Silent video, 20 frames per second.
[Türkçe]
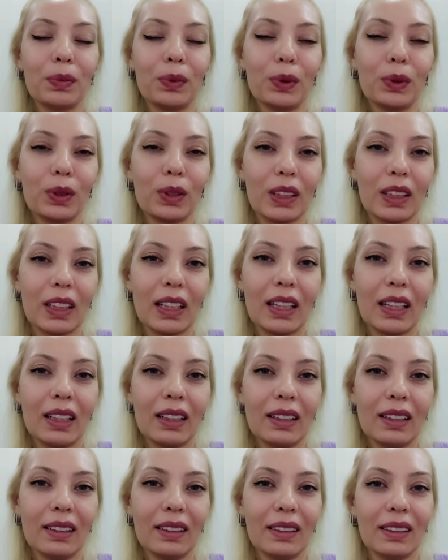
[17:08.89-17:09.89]
Burada
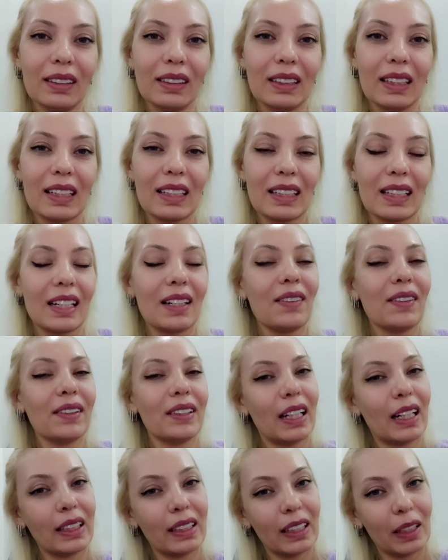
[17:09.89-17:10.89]
da sizlere
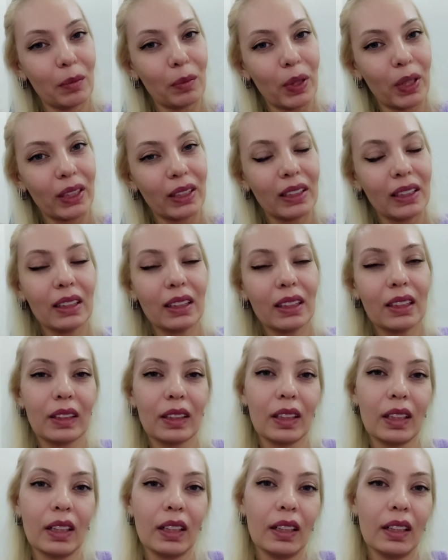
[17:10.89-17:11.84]
veda diyeyim artık.